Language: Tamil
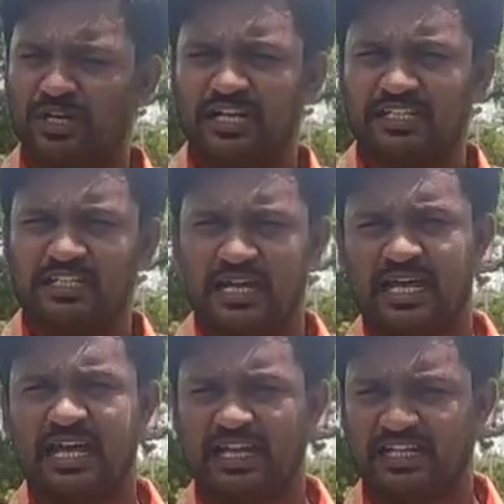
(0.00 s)

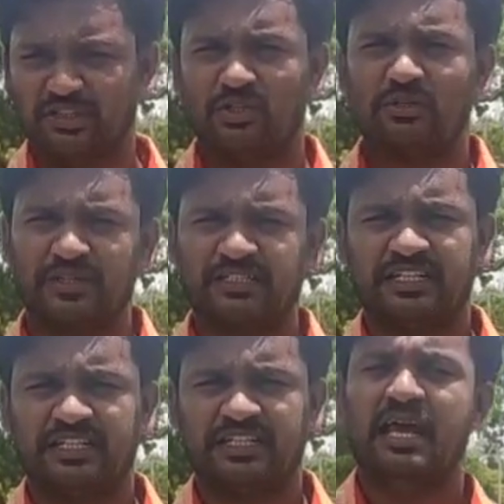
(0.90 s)
விடுமுறைன்றதுனால இந்த ஒரு
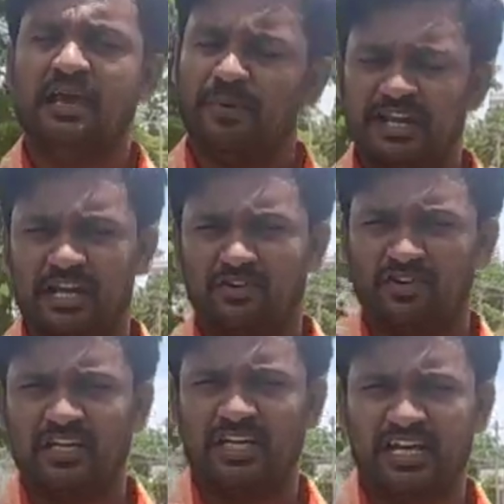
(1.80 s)
பிரச்சனை பெரிய
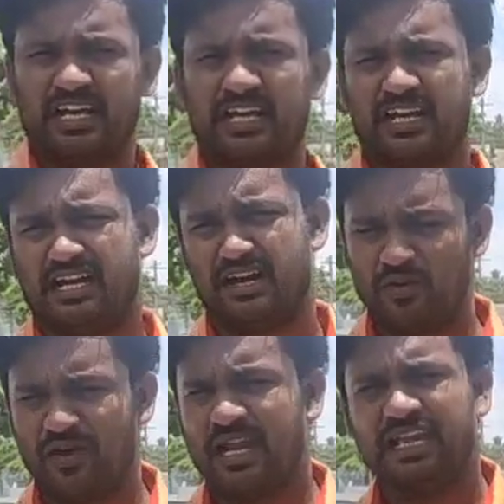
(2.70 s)
அளவுக்கு இல்லை
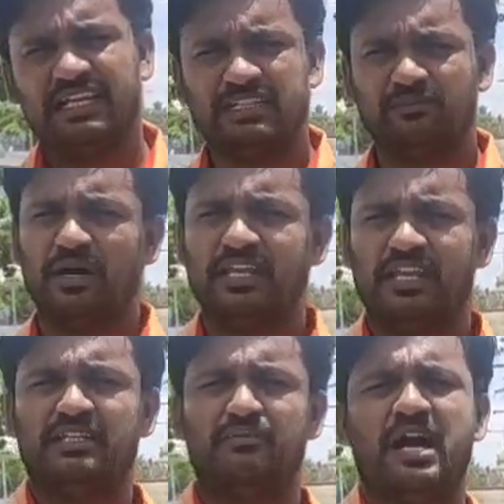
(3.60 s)
ஒருவேளை இந்த
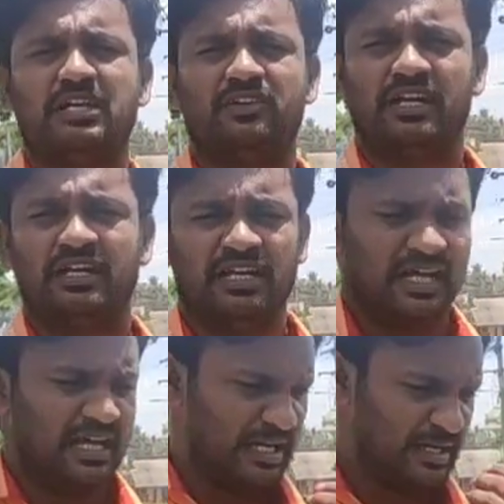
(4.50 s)
பகுதியில் அந்த மாணவர்கள்
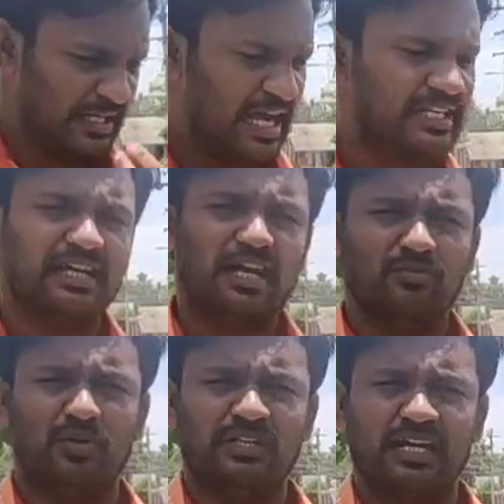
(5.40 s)
கிராஸ்
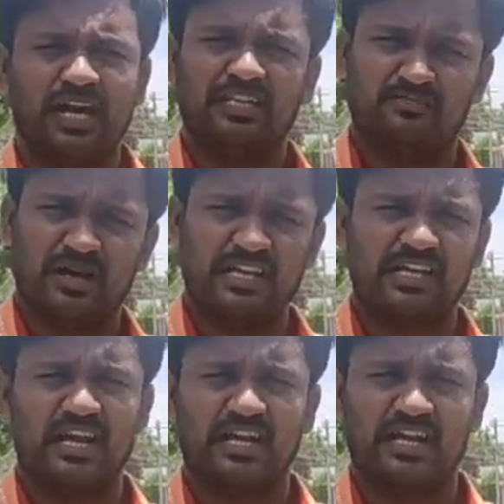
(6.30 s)
ஆகும்போது அல்லது
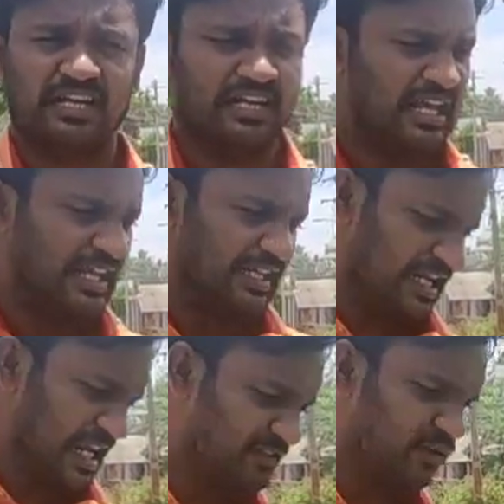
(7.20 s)
மழைக்காலங்களில்
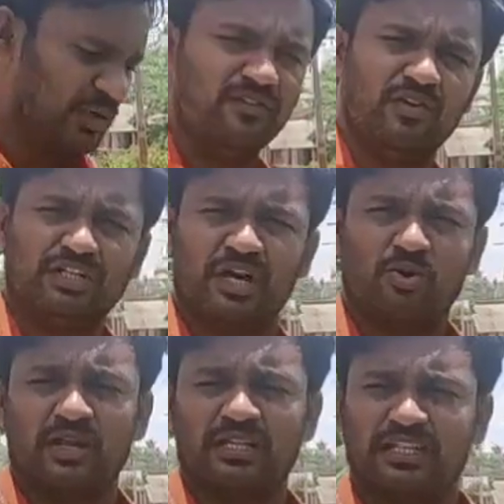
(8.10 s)
யாராவது உள்ளே
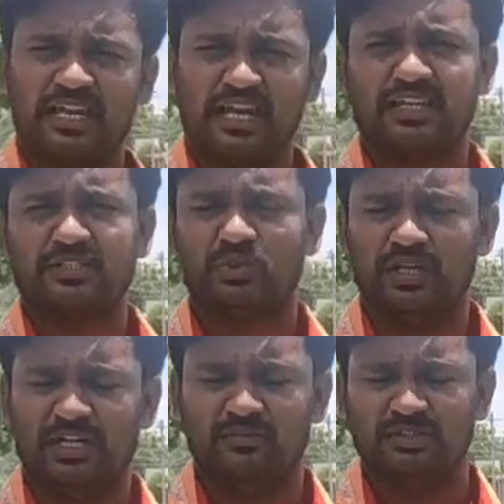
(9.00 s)
விழுந்துட்டா கூட தெரியாத
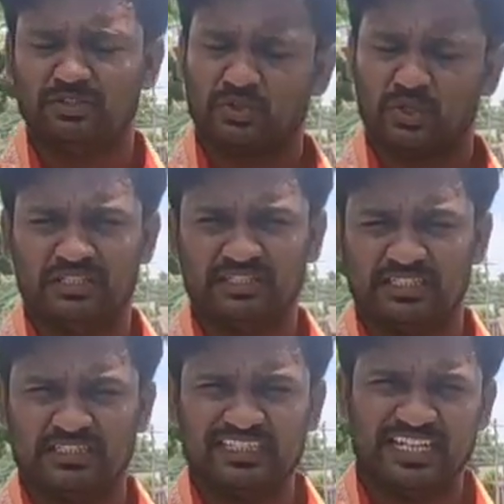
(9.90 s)
சூழல் என்பது
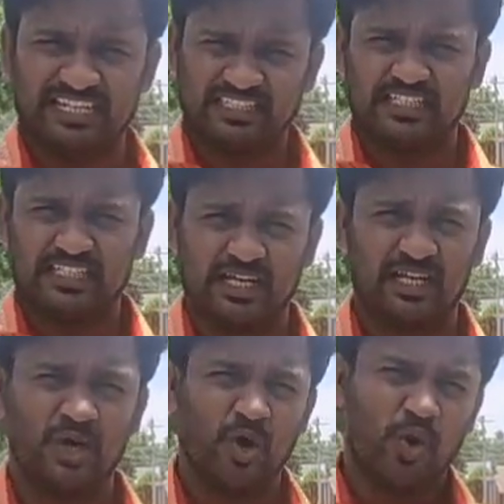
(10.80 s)
தொடர்ந்து இருக்குது கிட்டத்தட்ட
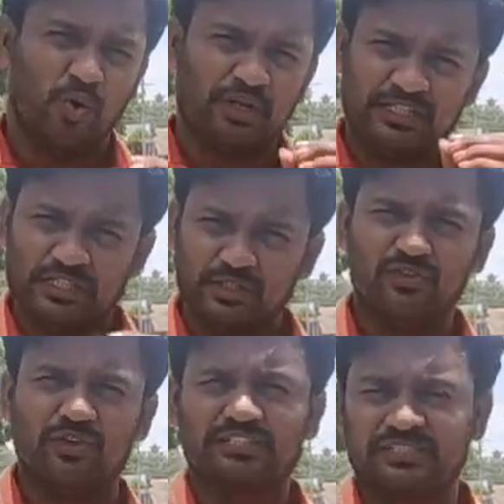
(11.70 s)
ஒரு
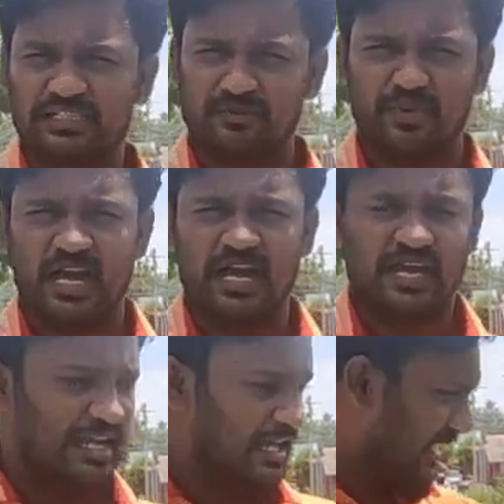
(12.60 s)
இருபது வருஷத்துக்கு
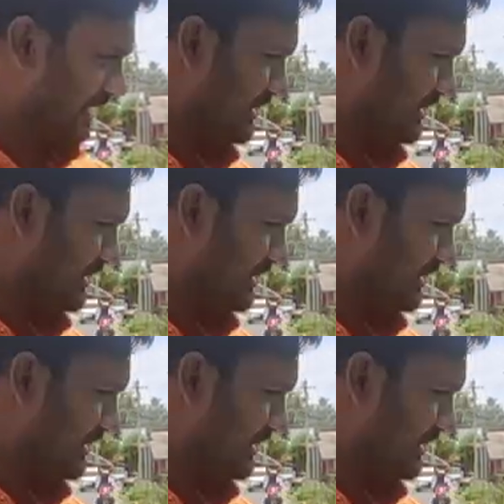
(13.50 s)
மேலாக